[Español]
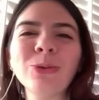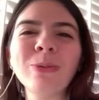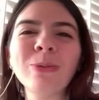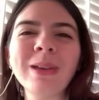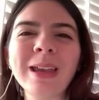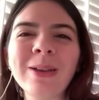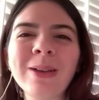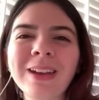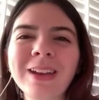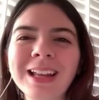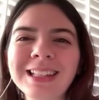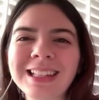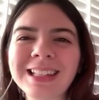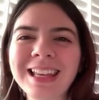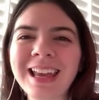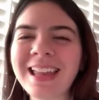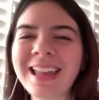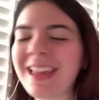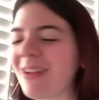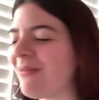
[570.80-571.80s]
tu vibra,
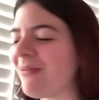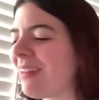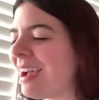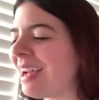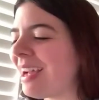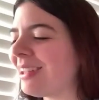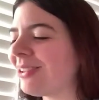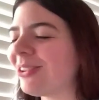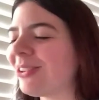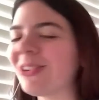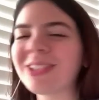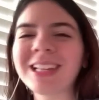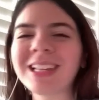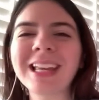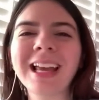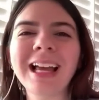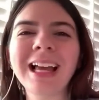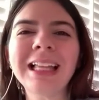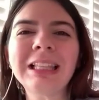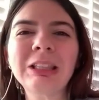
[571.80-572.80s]
sigue llamando, nos
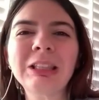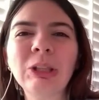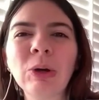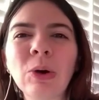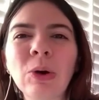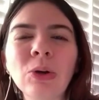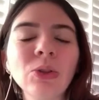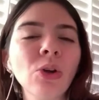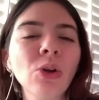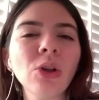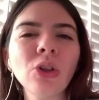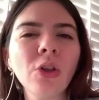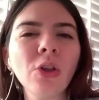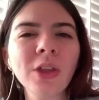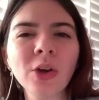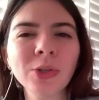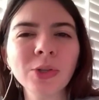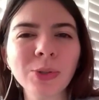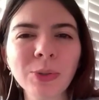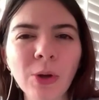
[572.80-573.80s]
encantó. No, no
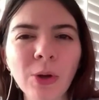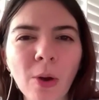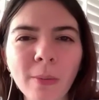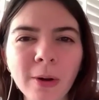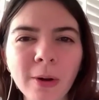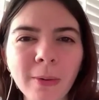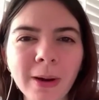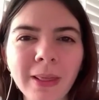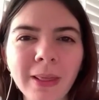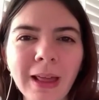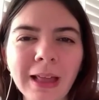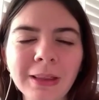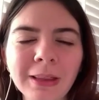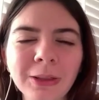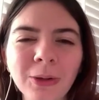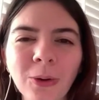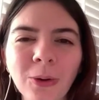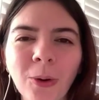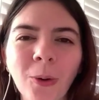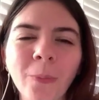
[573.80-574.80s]
dijo su nombre, ¿verdad?
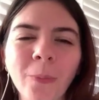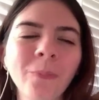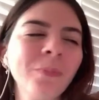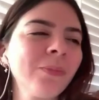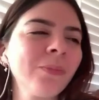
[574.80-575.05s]
No.